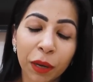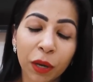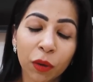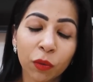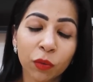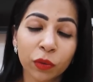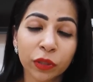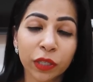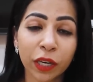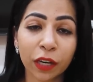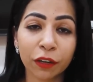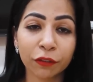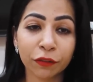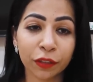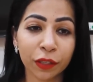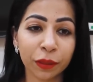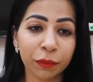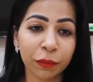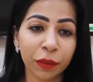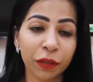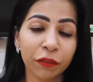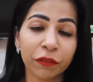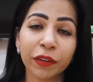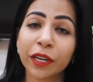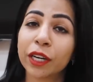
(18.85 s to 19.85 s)
पाऊँ या
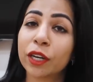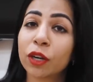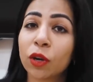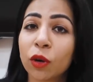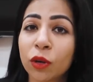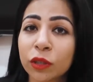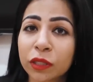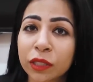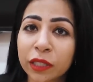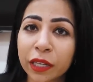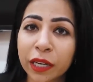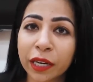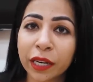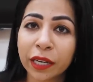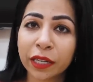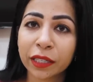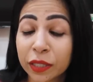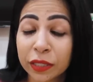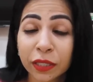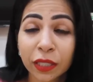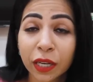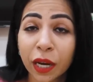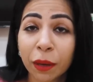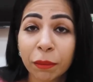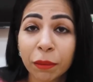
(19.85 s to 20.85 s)
फिर मैं वेट लॉस के लिए
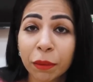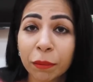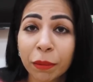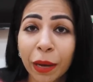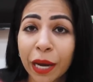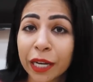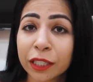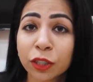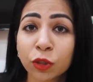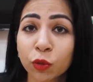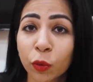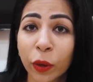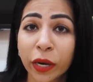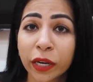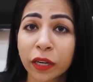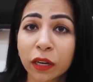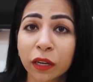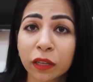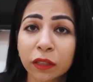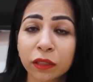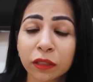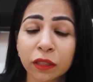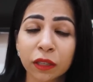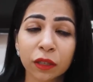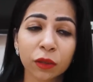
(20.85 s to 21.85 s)
किसी का भी बैच ज्वाइन
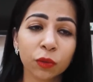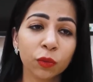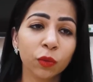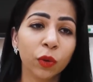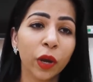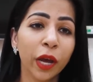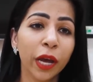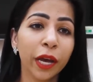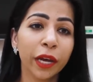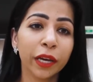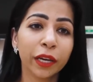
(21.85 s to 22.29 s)
कर सकूँ